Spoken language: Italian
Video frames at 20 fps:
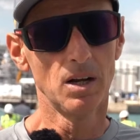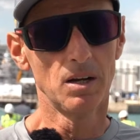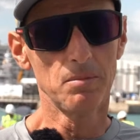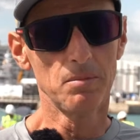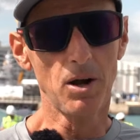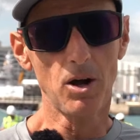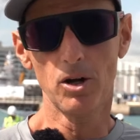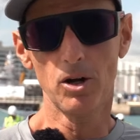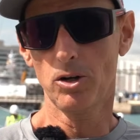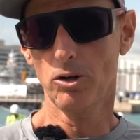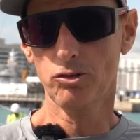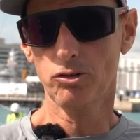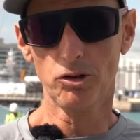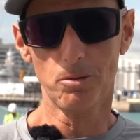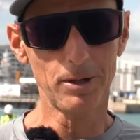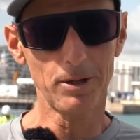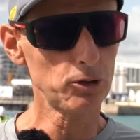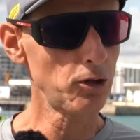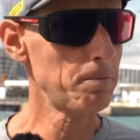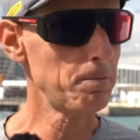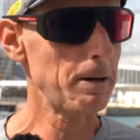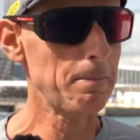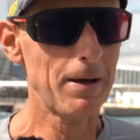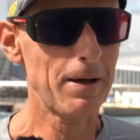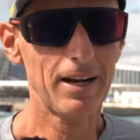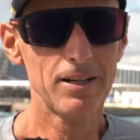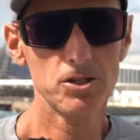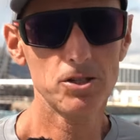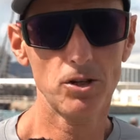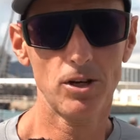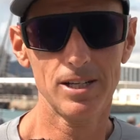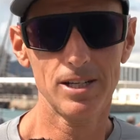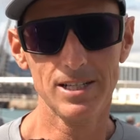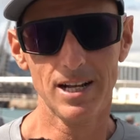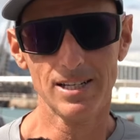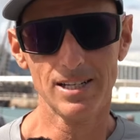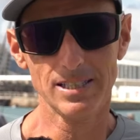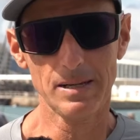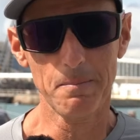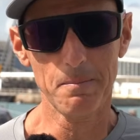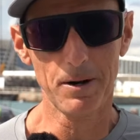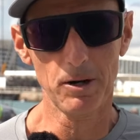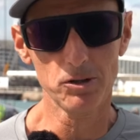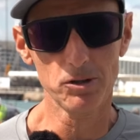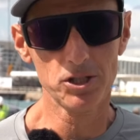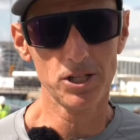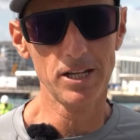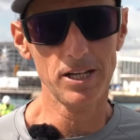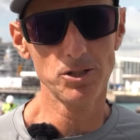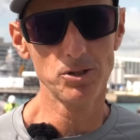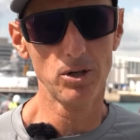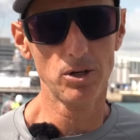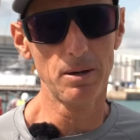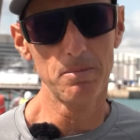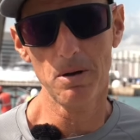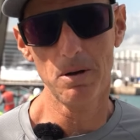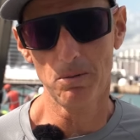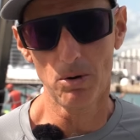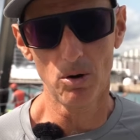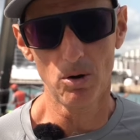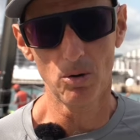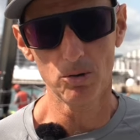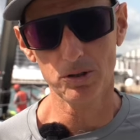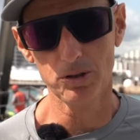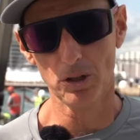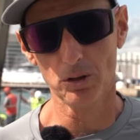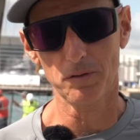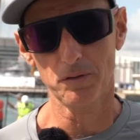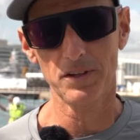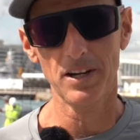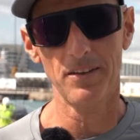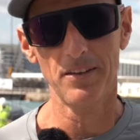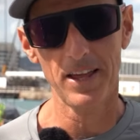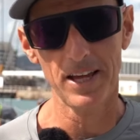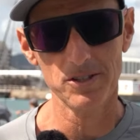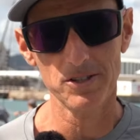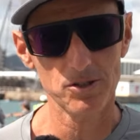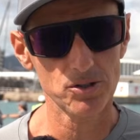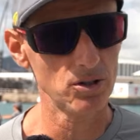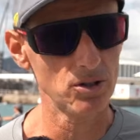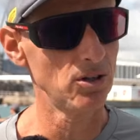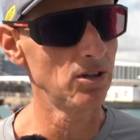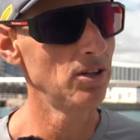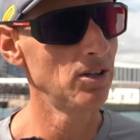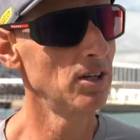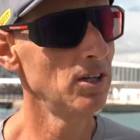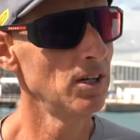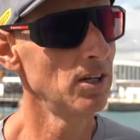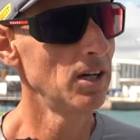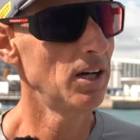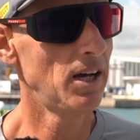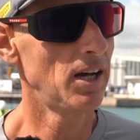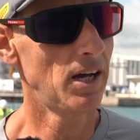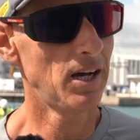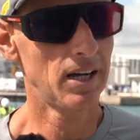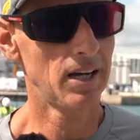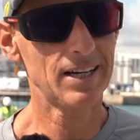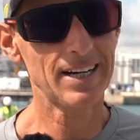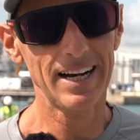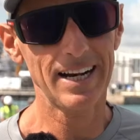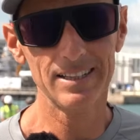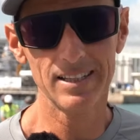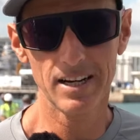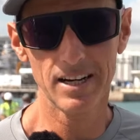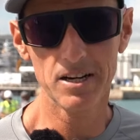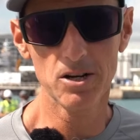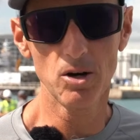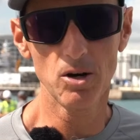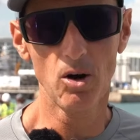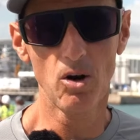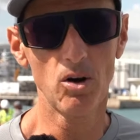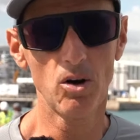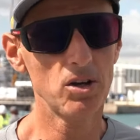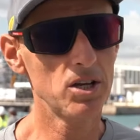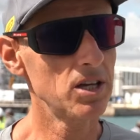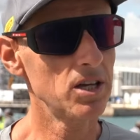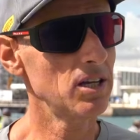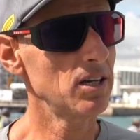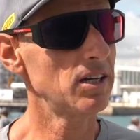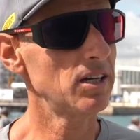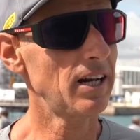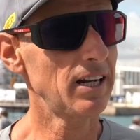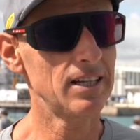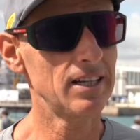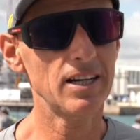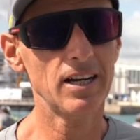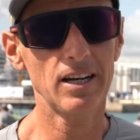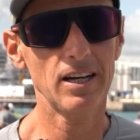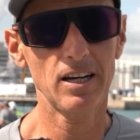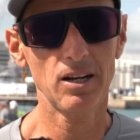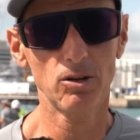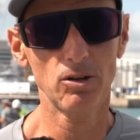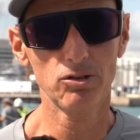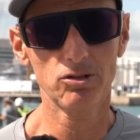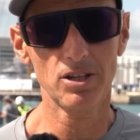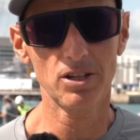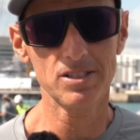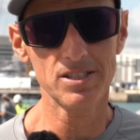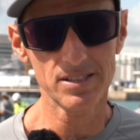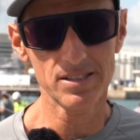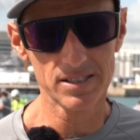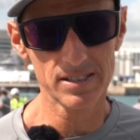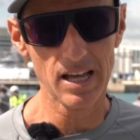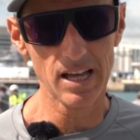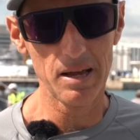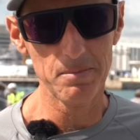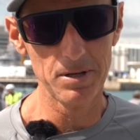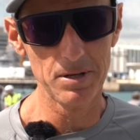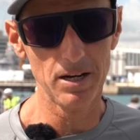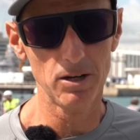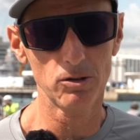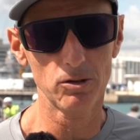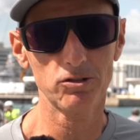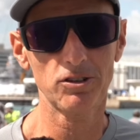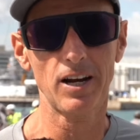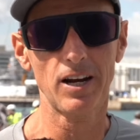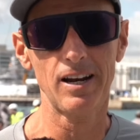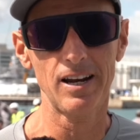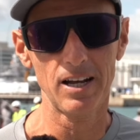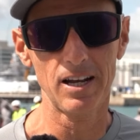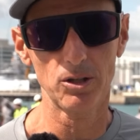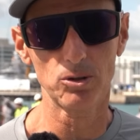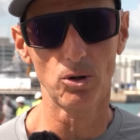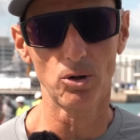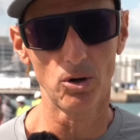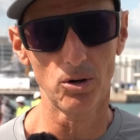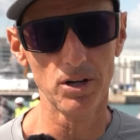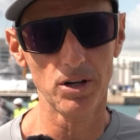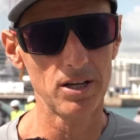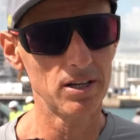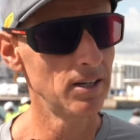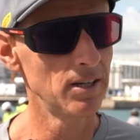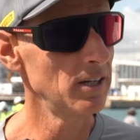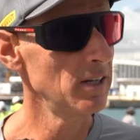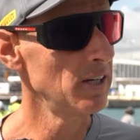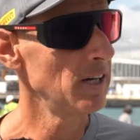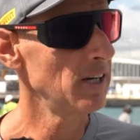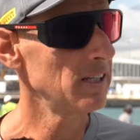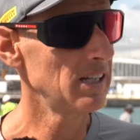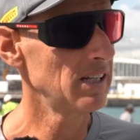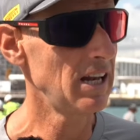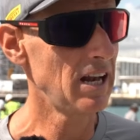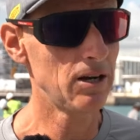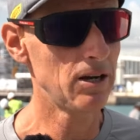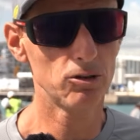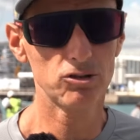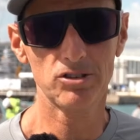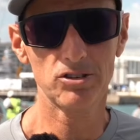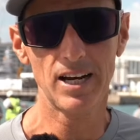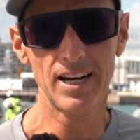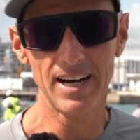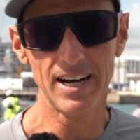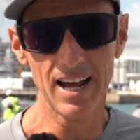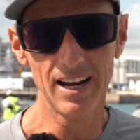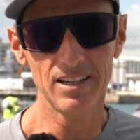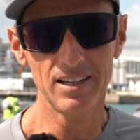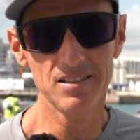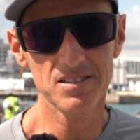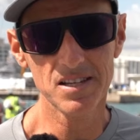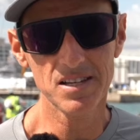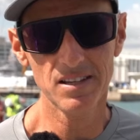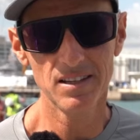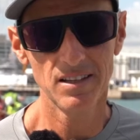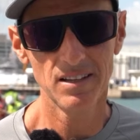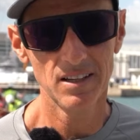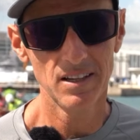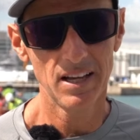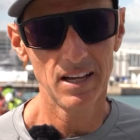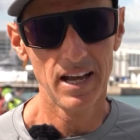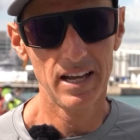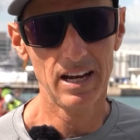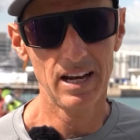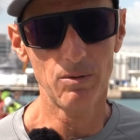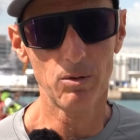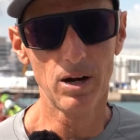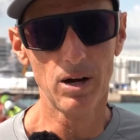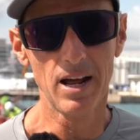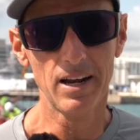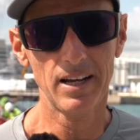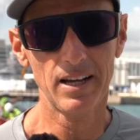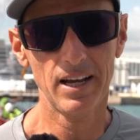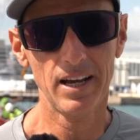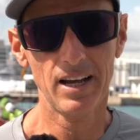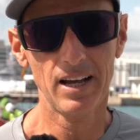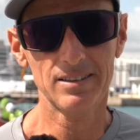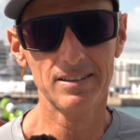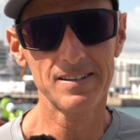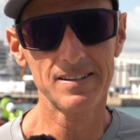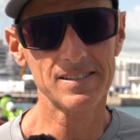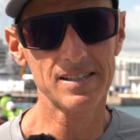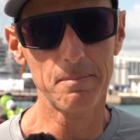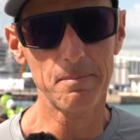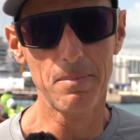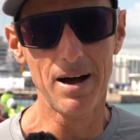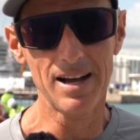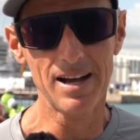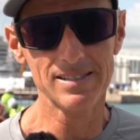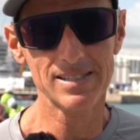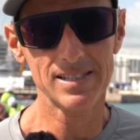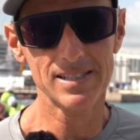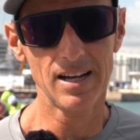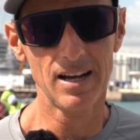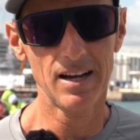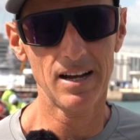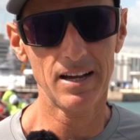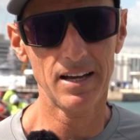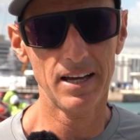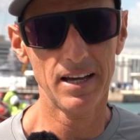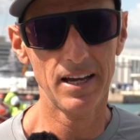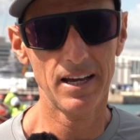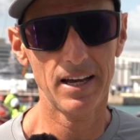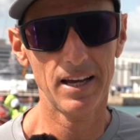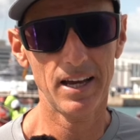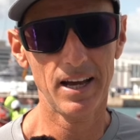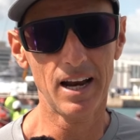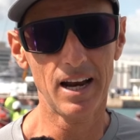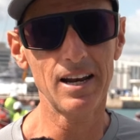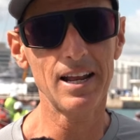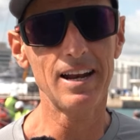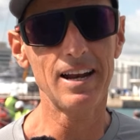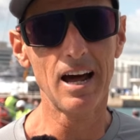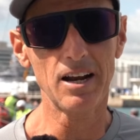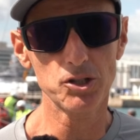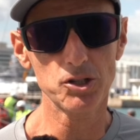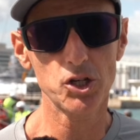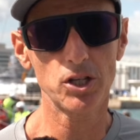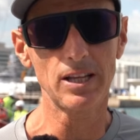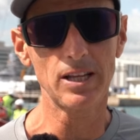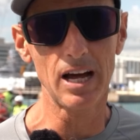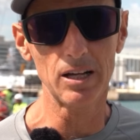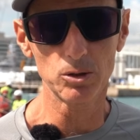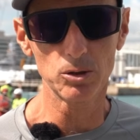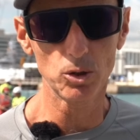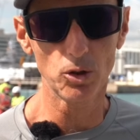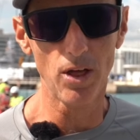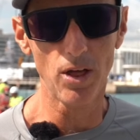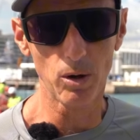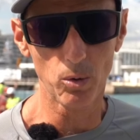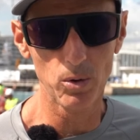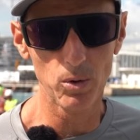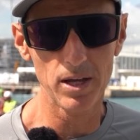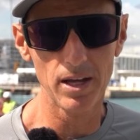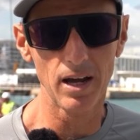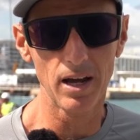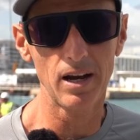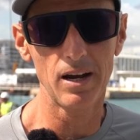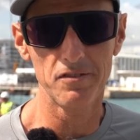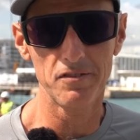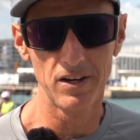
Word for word: No, il nostro metodo di preparazione sarà sempre lo stesso che abbiamo usato fino adesso, eh, credere in noi, credere nei nostri sistemi, nei nostri allenatori, nelle nostre analisi e lavorare a testa bassa e allenarci tanto da qui alle